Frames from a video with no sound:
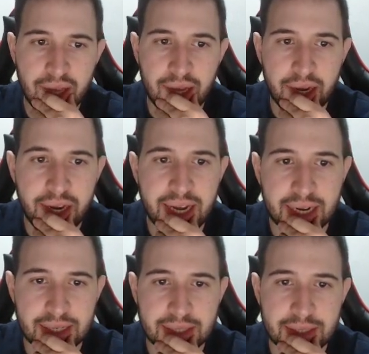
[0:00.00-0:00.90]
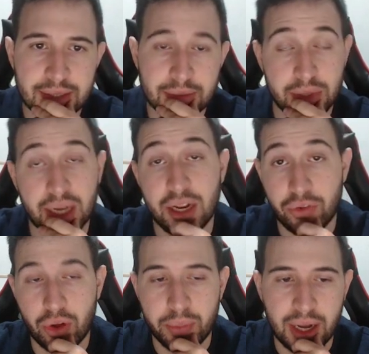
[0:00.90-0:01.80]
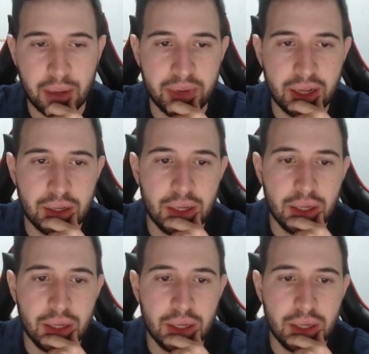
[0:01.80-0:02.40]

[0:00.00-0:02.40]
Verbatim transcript: NAR, en el feo de Gamblan.